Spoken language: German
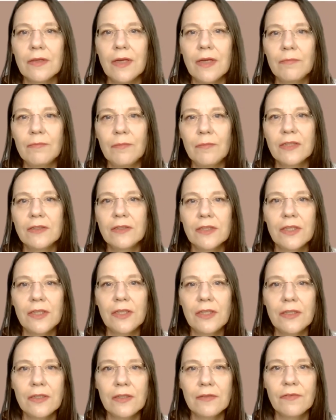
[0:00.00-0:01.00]
kann man
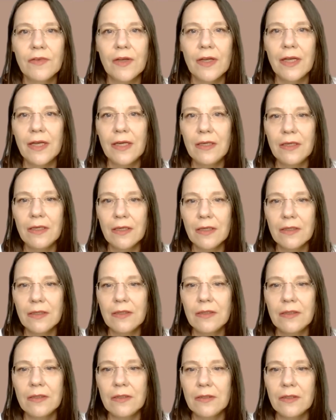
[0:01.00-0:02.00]
sich
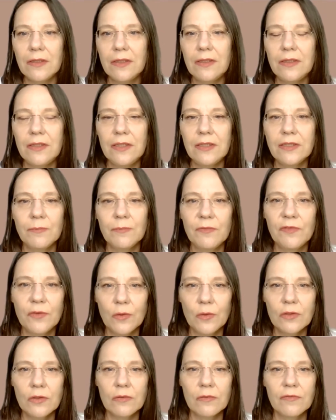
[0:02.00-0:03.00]
verändern in diesem
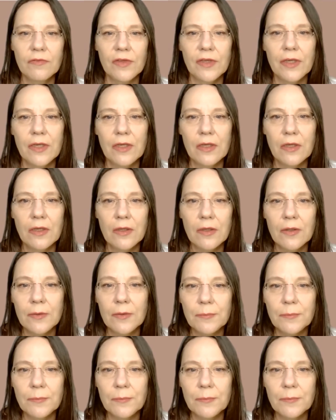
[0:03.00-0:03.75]
Fotoweg?